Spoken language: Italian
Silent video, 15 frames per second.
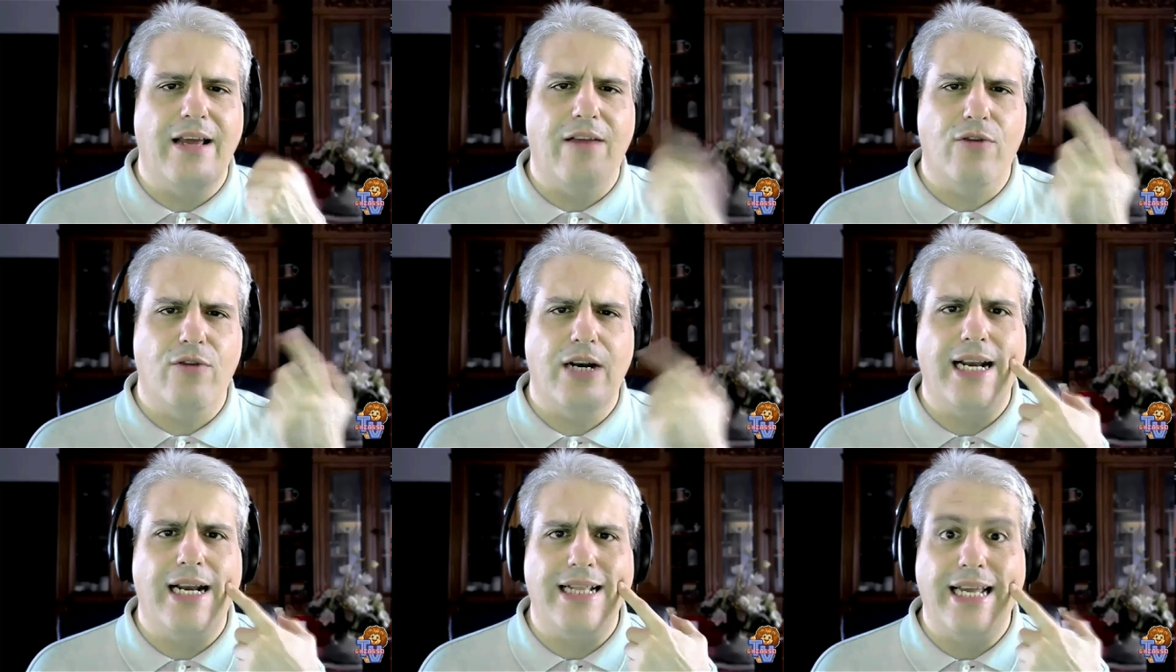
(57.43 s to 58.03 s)
al
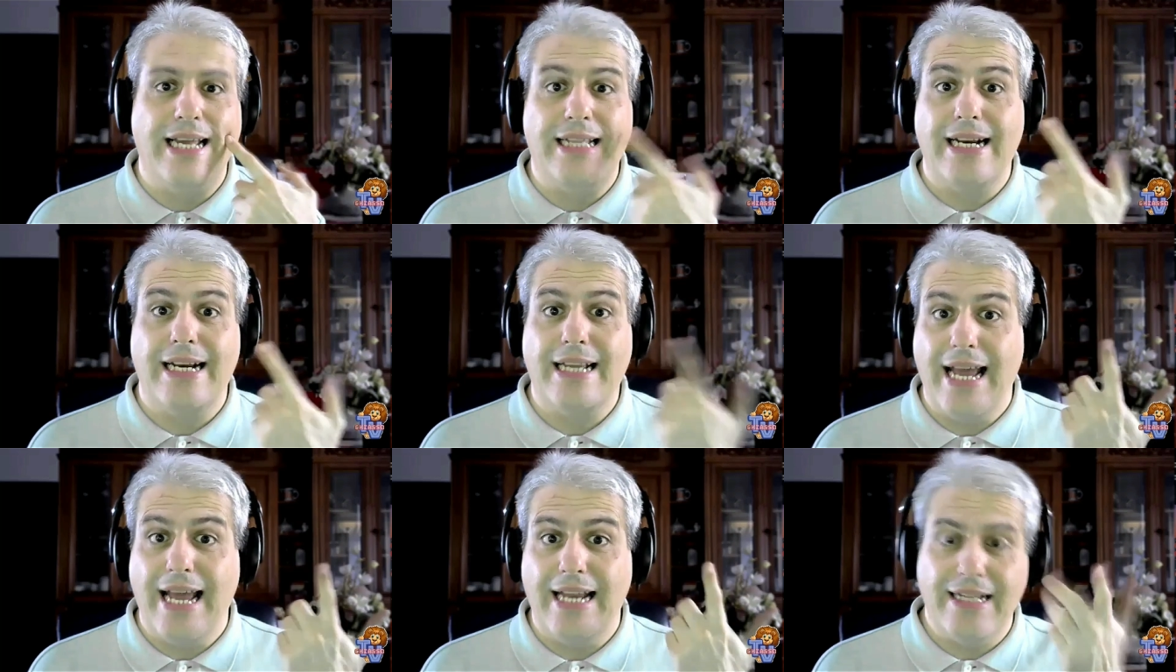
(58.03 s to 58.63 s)
funerale di Ethel
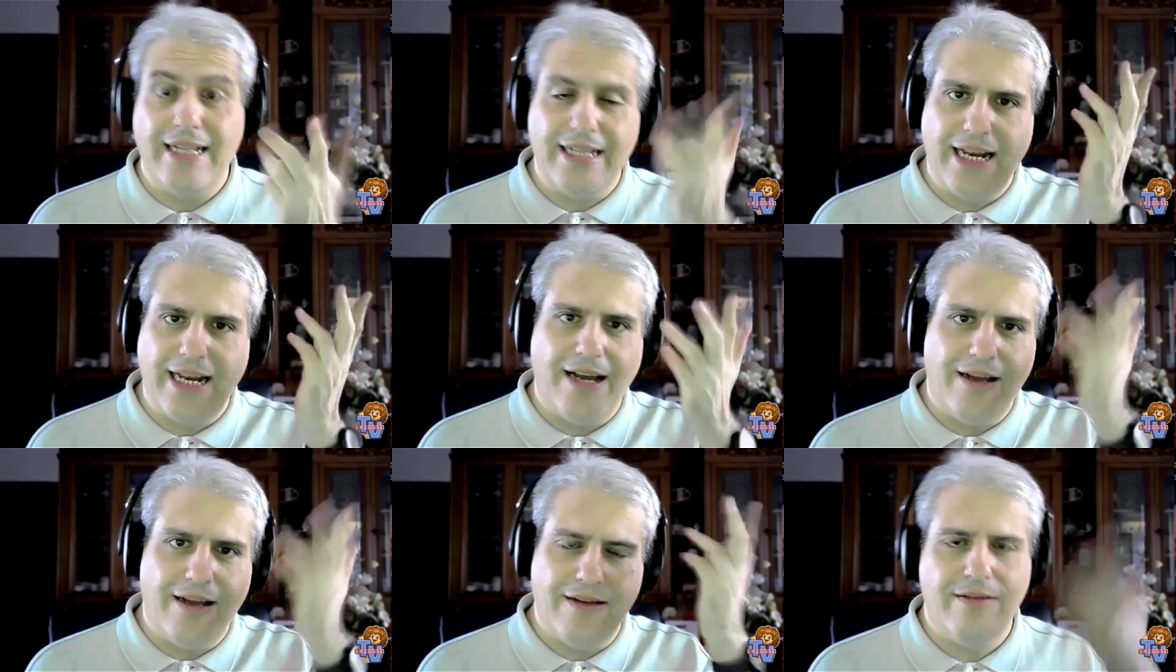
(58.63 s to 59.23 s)
Kennedy,
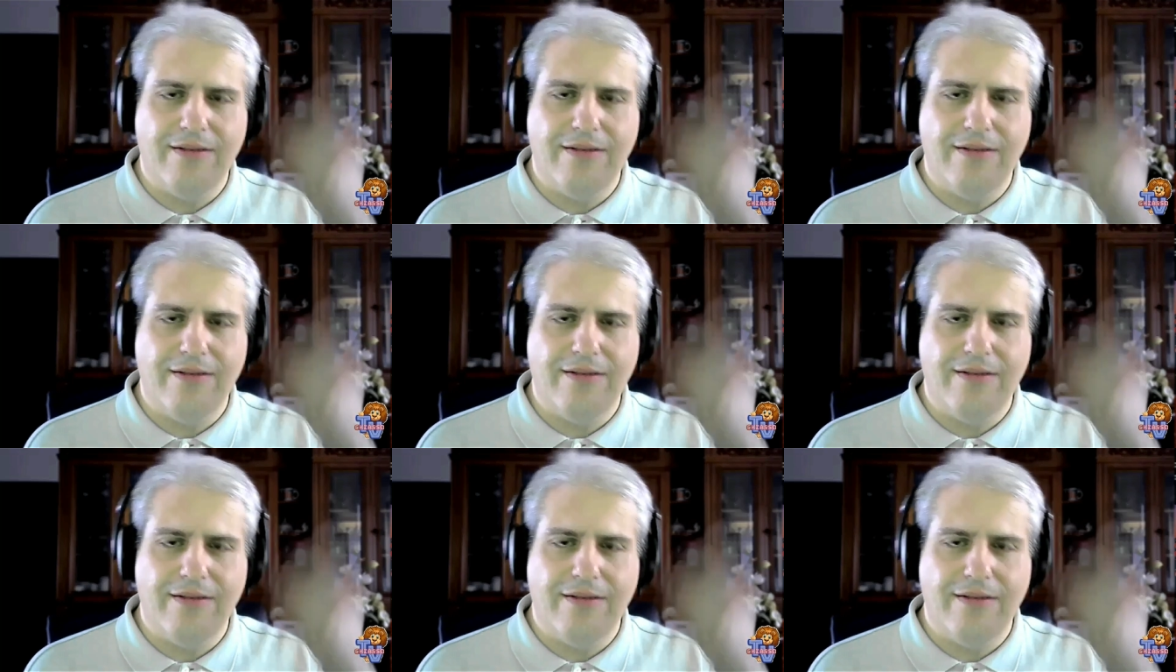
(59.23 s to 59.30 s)
la,